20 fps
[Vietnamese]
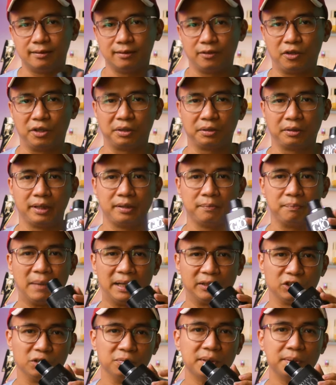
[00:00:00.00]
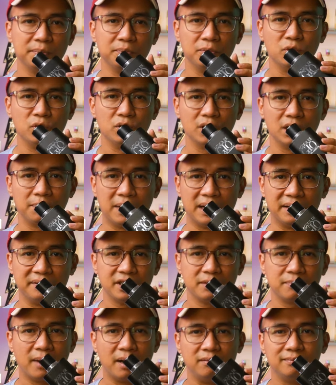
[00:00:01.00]
còn cái bản của mình mua là bản chữ
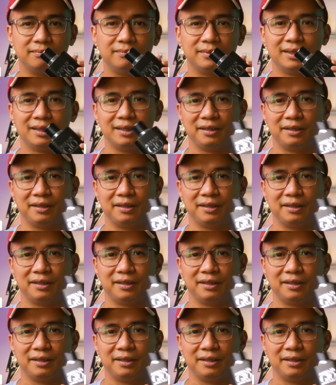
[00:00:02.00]
bóng.